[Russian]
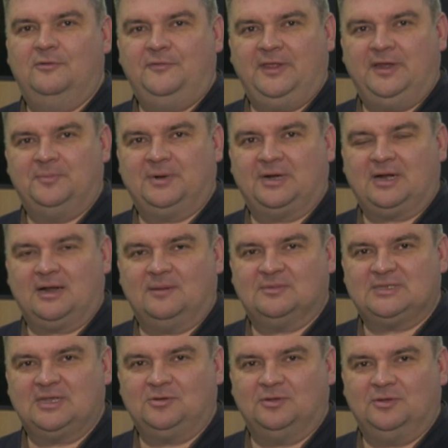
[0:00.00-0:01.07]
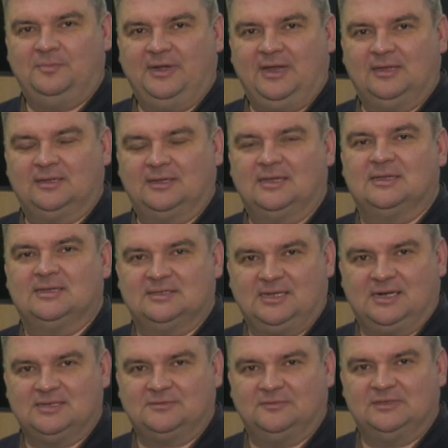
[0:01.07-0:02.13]
эфире программа «Закон и порядок».
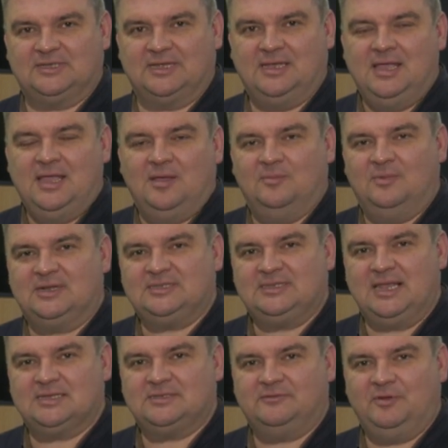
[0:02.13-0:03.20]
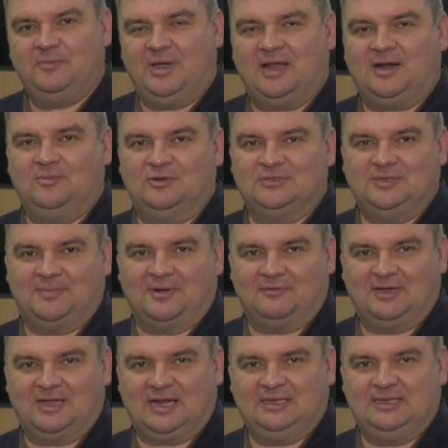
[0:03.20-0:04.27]
Здравствуйте. Мы рассказываем о работе
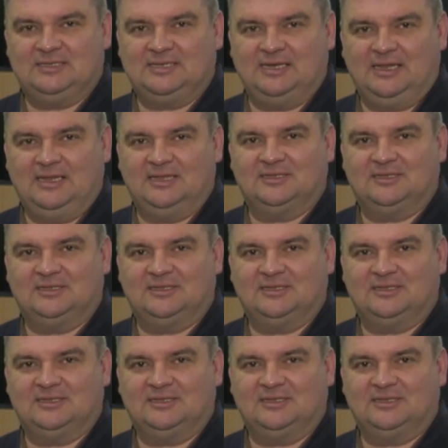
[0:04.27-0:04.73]
правоохранителей